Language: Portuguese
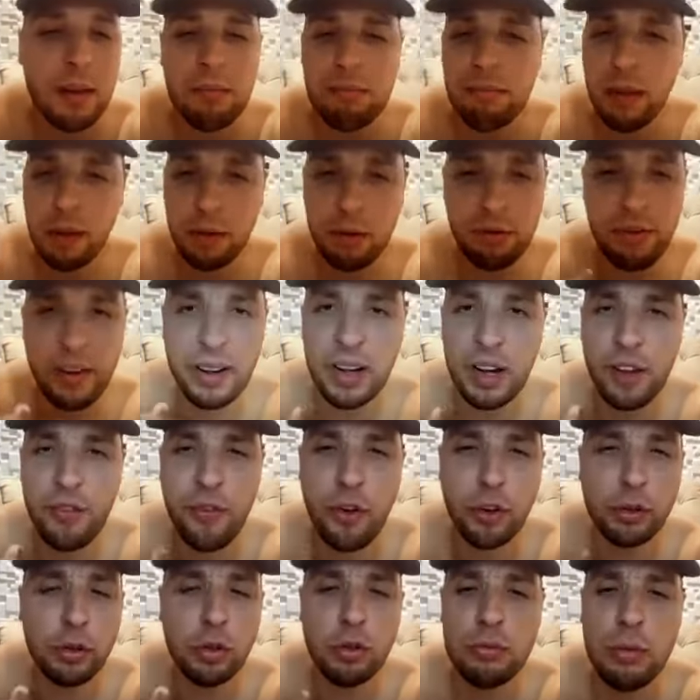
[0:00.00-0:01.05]
Mas não vai na
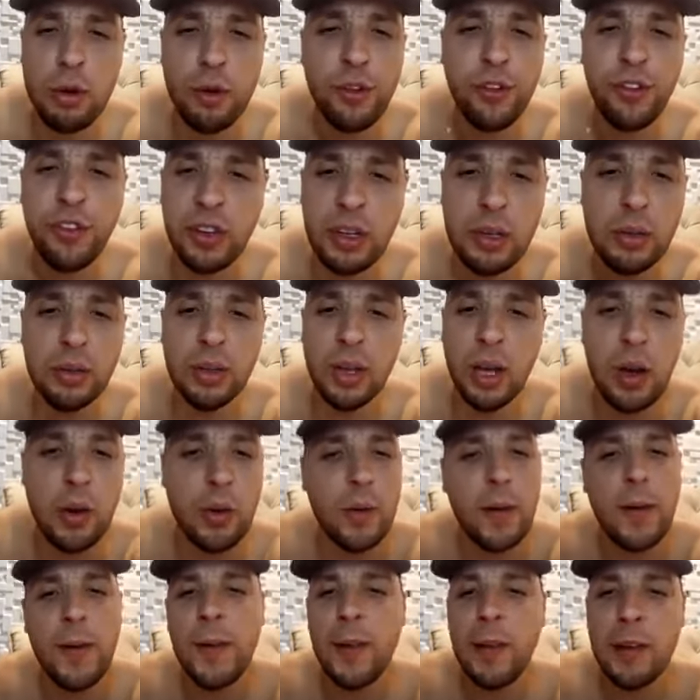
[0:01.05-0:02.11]
foto do meu filho, não.